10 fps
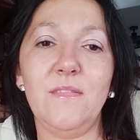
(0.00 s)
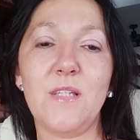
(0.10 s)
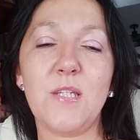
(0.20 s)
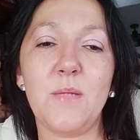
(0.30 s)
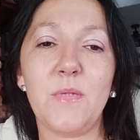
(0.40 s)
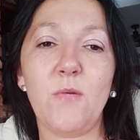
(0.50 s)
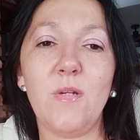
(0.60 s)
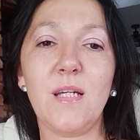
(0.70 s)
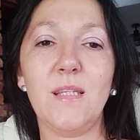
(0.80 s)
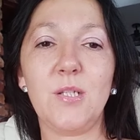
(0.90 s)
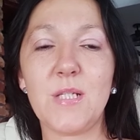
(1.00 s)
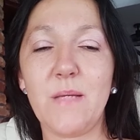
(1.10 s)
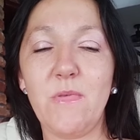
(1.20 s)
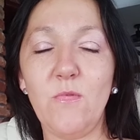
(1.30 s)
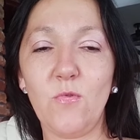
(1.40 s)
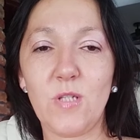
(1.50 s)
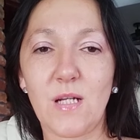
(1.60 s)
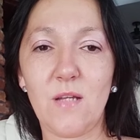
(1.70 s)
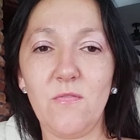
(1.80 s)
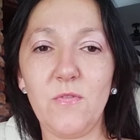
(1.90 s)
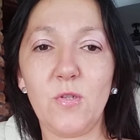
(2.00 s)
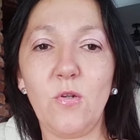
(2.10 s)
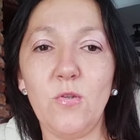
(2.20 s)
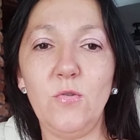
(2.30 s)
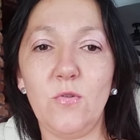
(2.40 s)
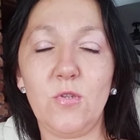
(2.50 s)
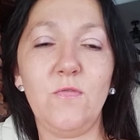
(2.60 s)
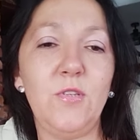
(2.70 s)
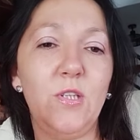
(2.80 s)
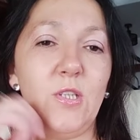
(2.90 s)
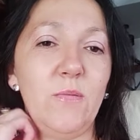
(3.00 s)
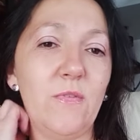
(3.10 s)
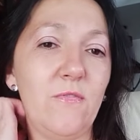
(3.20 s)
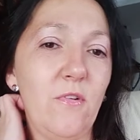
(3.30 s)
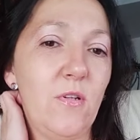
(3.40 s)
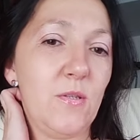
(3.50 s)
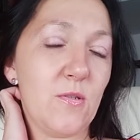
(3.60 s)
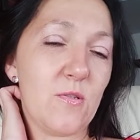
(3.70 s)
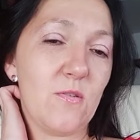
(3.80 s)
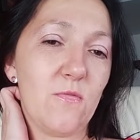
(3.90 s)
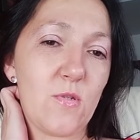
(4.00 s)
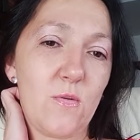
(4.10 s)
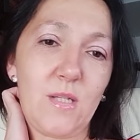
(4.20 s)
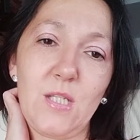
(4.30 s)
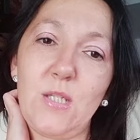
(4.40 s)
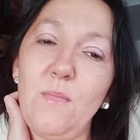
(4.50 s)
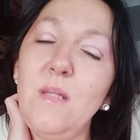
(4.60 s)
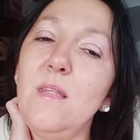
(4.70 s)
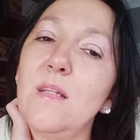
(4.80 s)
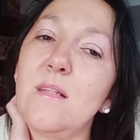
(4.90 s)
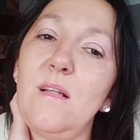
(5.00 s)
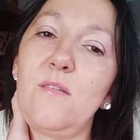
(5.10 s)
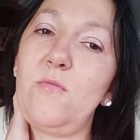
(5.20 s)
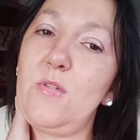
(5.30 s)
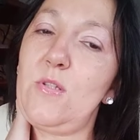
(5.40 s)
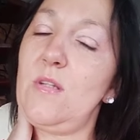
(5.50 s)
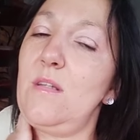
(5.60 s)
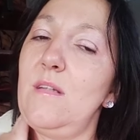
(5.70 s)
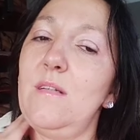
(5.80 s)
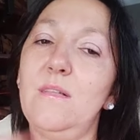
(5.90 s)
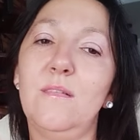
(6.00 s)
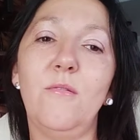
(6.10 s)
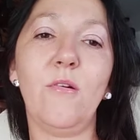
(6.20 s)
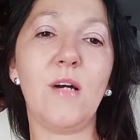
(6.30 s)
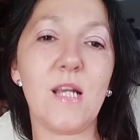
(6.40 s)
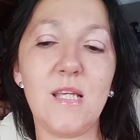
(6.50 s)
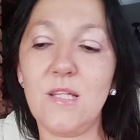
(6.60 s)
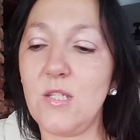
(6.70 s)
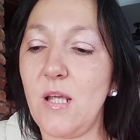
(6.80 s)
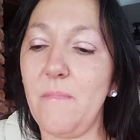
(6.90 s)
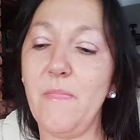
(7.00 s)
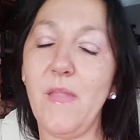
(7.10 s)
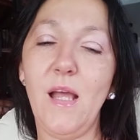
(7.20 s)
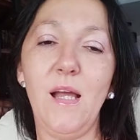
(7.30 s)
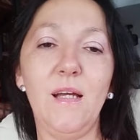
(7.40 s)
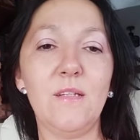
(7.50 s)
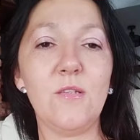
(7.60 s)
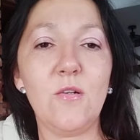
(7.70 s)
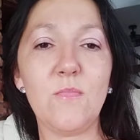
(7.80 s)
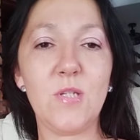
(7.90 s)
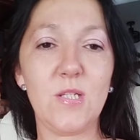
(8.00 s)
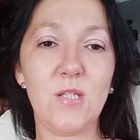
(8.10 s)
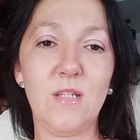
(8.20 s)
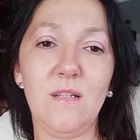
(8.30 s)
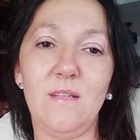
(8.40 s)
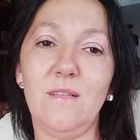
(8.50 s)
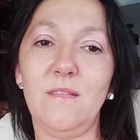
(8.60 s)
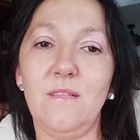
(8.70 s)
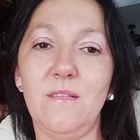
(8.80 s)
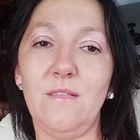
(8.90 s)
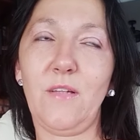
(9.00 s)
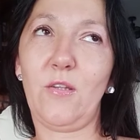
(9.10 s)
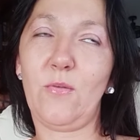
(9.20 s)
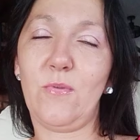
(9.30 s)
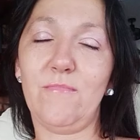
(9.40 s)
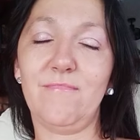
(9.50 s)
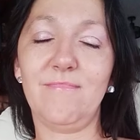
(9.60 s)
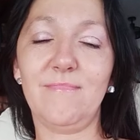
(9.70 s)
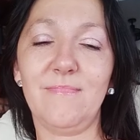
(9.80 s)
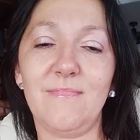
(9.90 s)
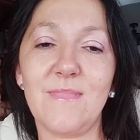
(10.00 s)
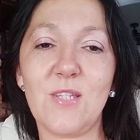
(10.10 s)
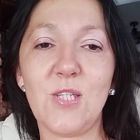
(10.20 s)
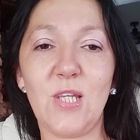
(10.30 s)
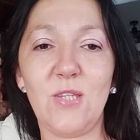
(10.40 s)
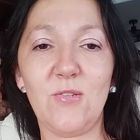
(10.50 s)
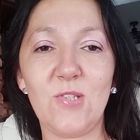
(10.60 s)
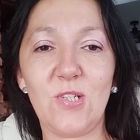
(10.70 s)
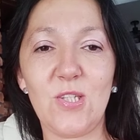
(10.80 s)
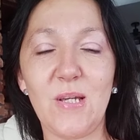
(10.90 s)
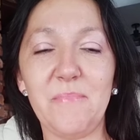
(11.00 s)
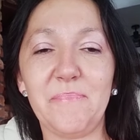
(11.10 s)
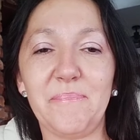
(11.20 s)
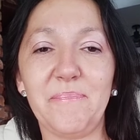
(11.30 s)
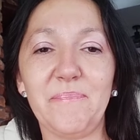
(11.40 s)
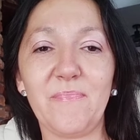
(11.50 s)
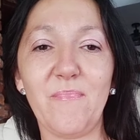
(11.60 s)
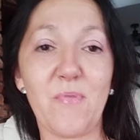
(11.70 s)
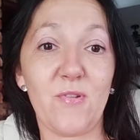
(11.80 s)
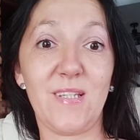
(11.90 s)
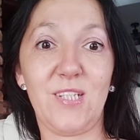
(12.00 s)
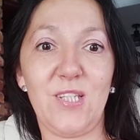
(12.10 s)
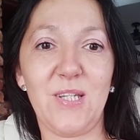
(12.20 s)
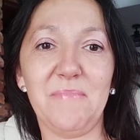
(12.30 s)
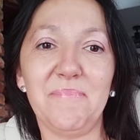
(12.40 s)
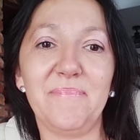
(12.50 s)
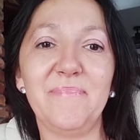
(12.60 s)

Więc gdzieś tam te weekendy czasami mi uciekają. W tygodniu oczywiście, jeśli mam wolne, to znowu są jakieś tam inne zaległości e, do ogarnięcia. Dom, dzieci, wiadomo, codzienność życia, proza życia.